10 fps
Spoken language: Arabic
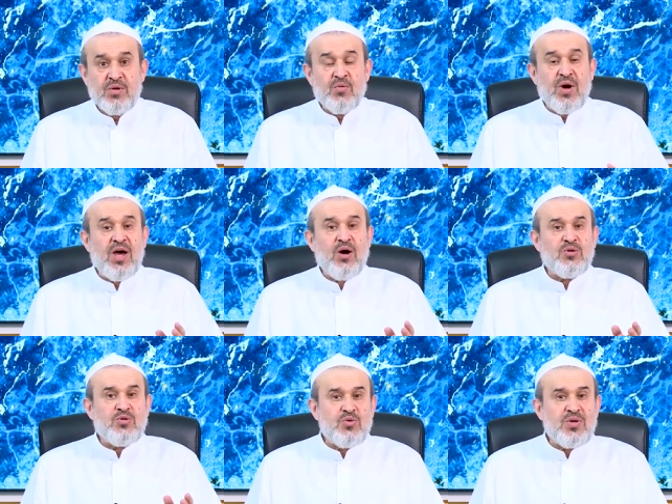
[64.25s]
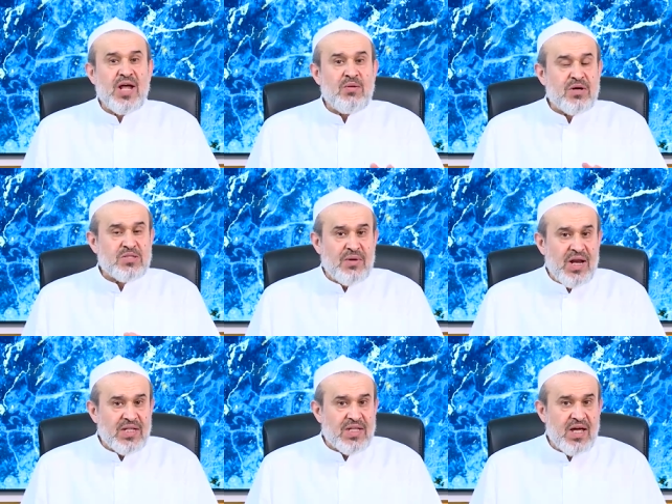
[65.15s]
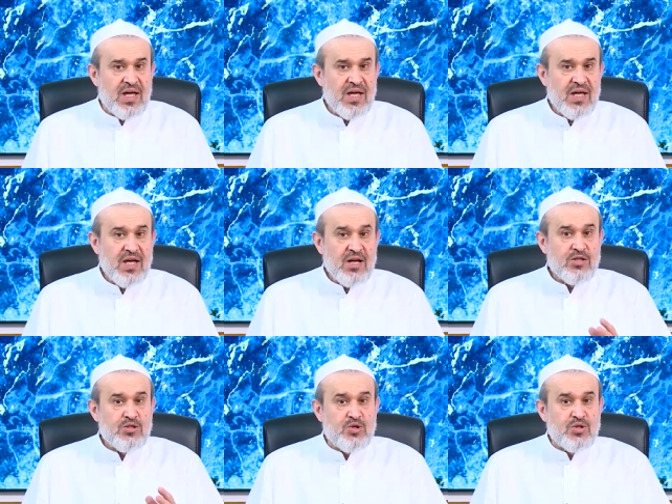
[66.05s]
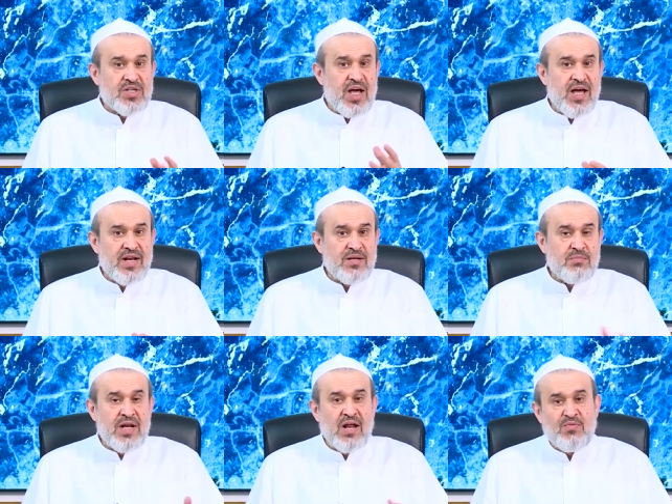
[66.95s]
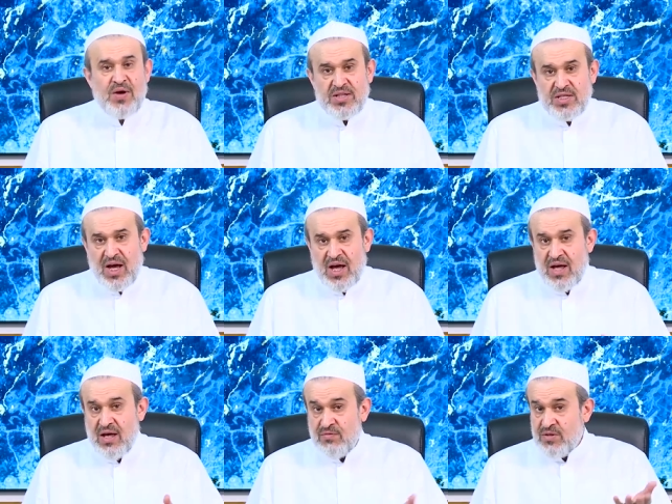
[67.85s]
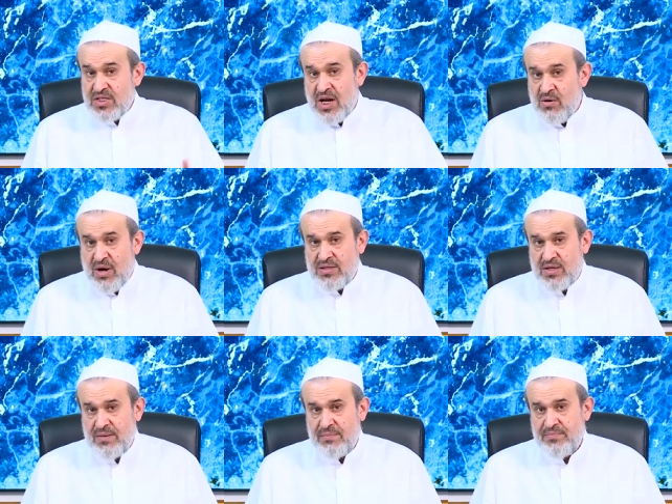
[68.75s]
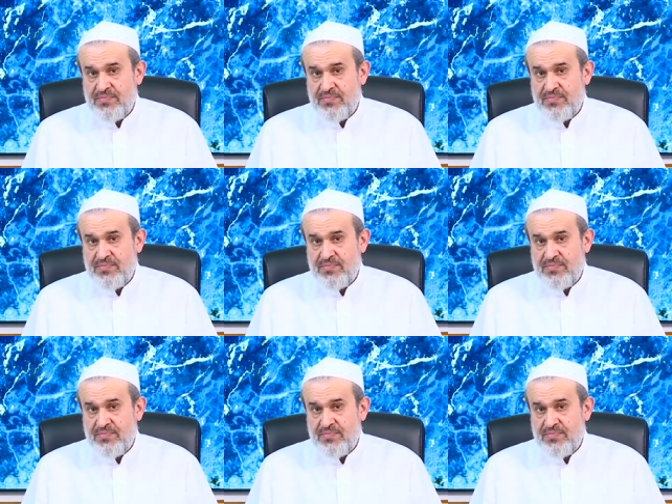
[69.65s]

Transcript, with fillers: ويعدون البسملة جزءا من الفاتحة في صلواتهم